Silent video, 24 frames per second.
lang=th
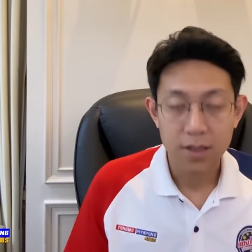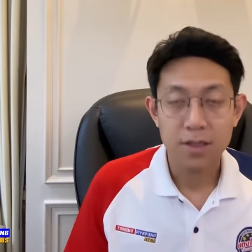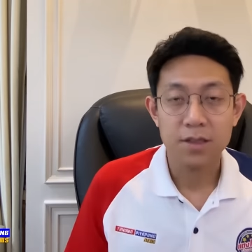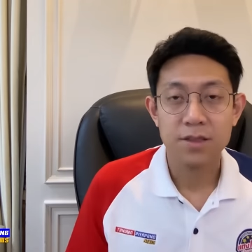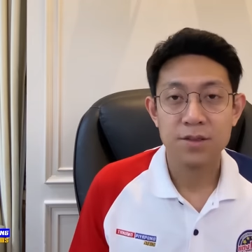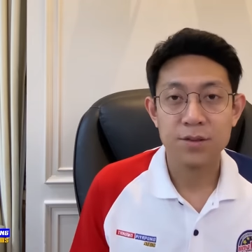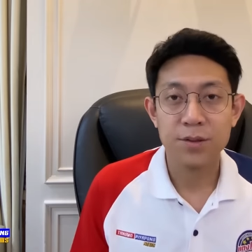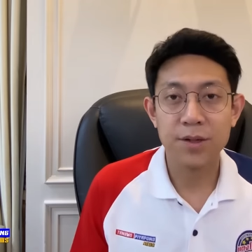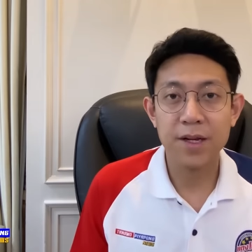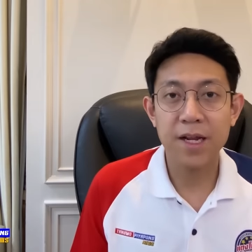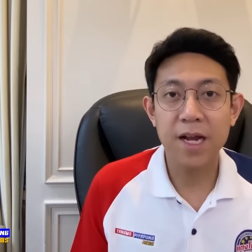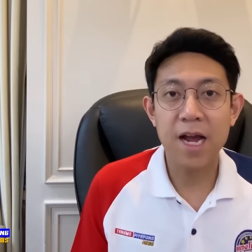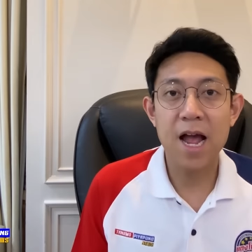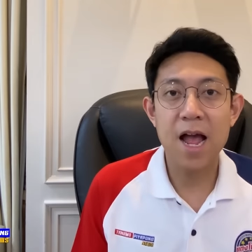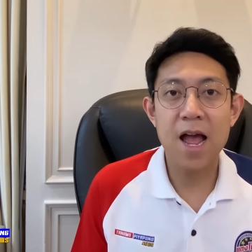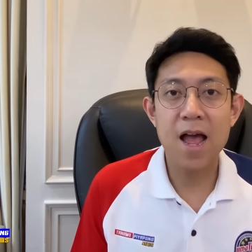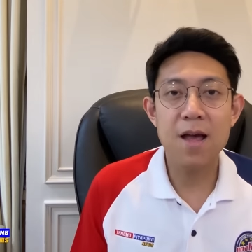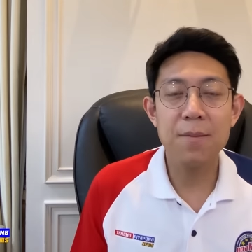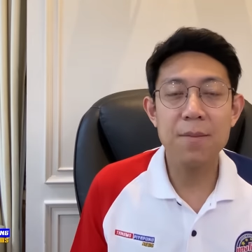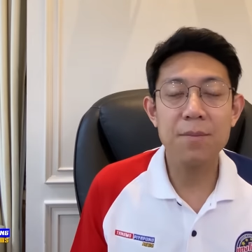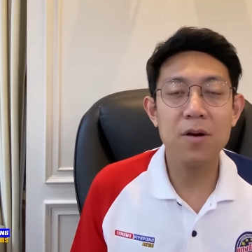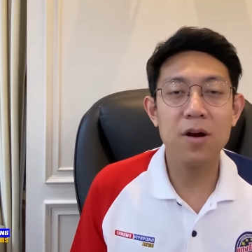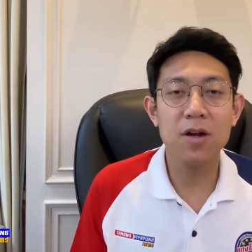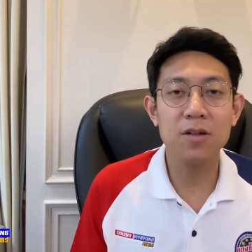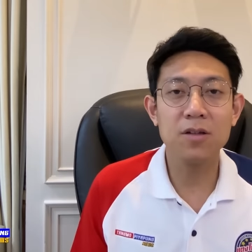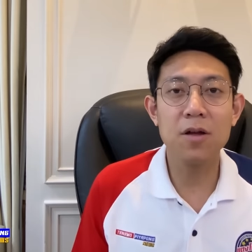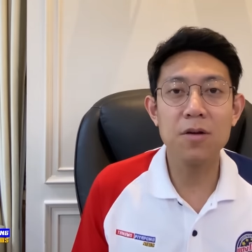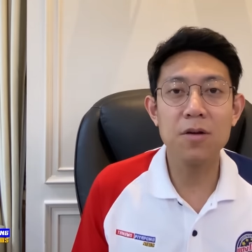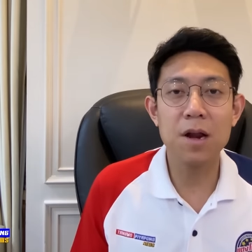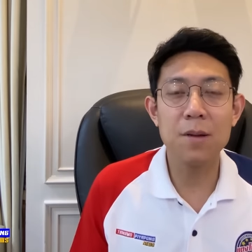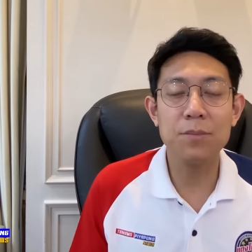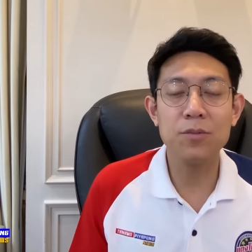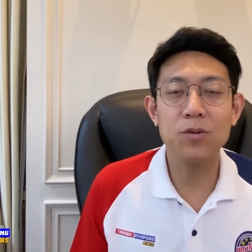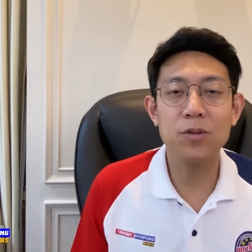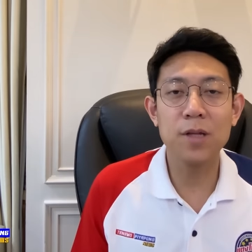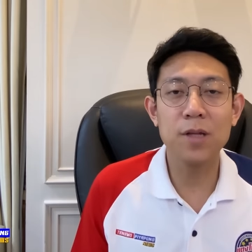สวัสดีครับขอต้อน
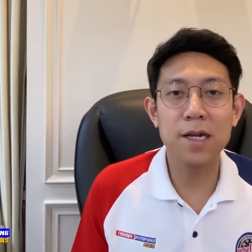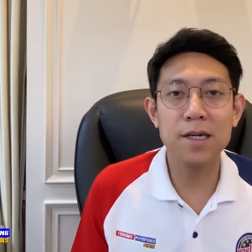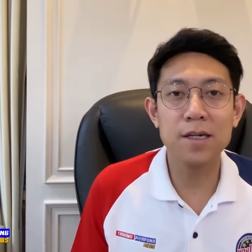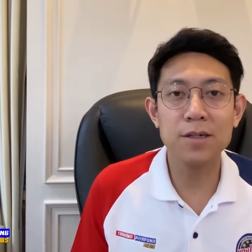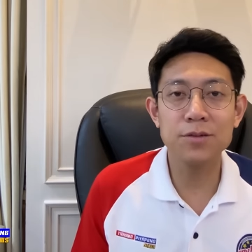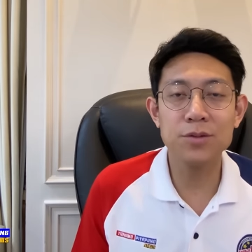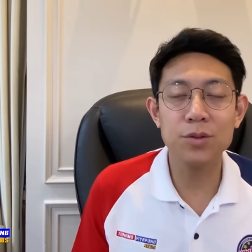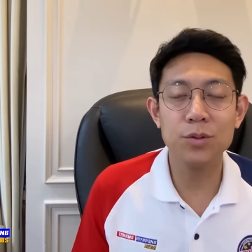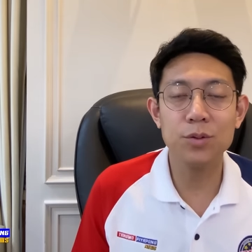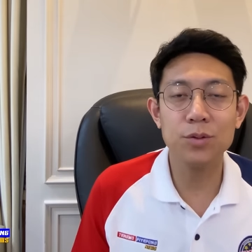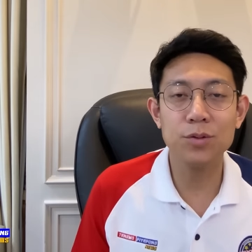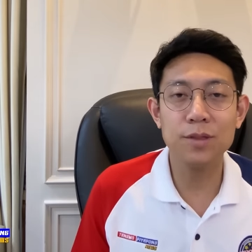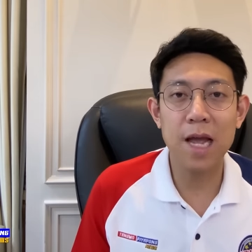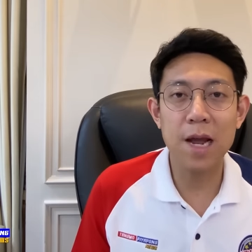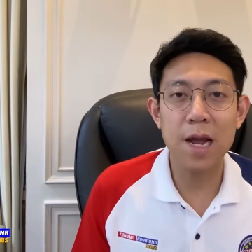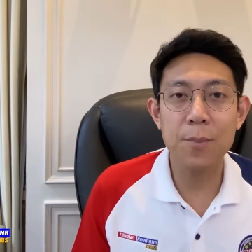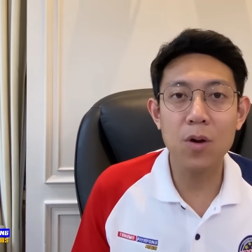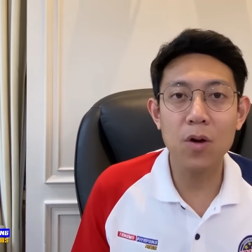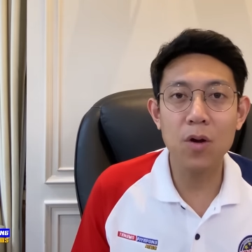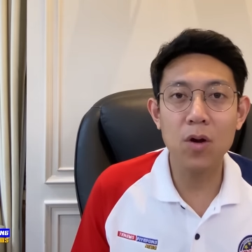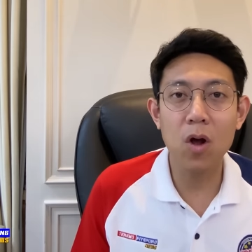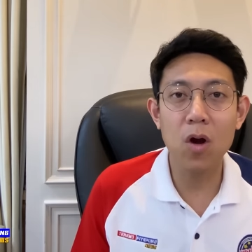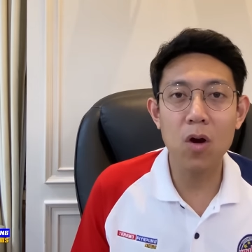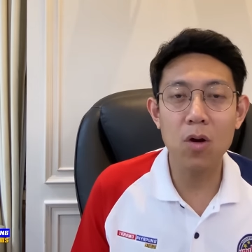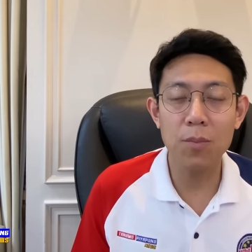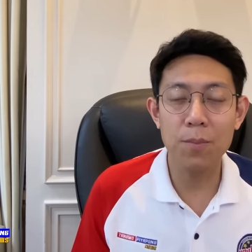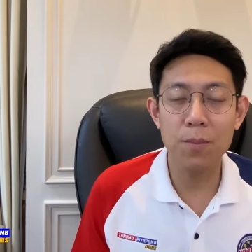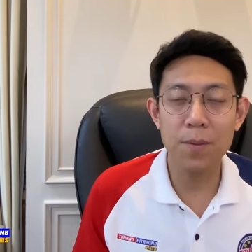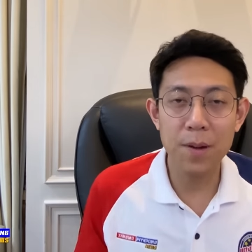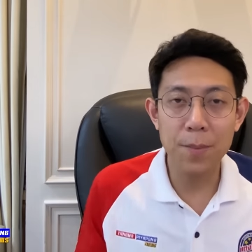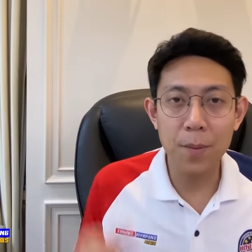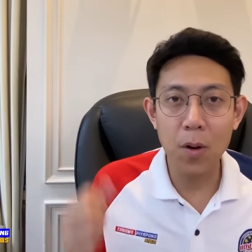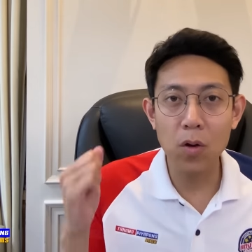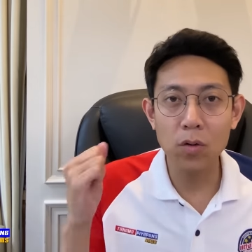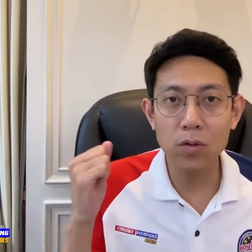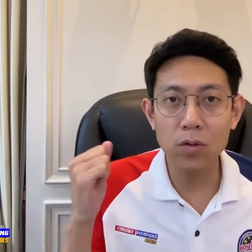รับทุกท่านเข้าสู่แตงโมลง
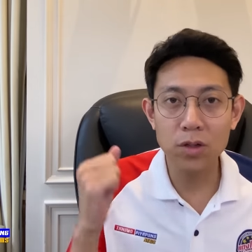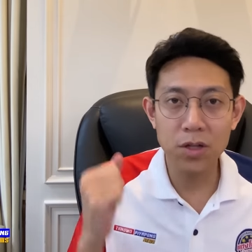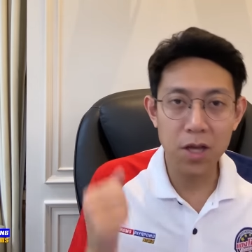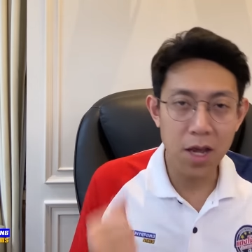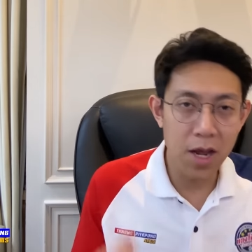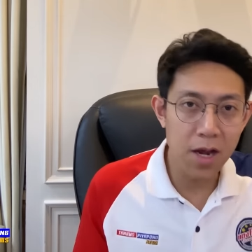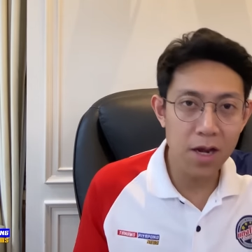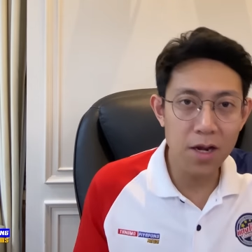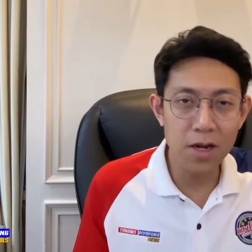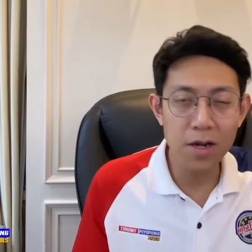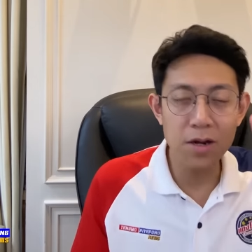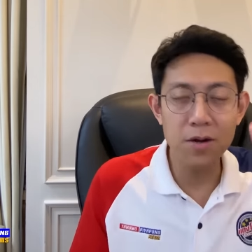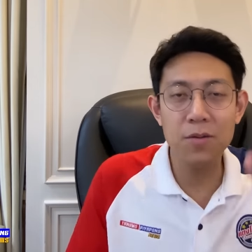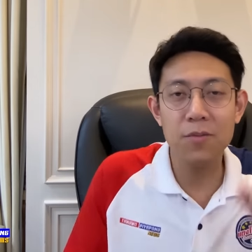พิพงษ์ยิ่ง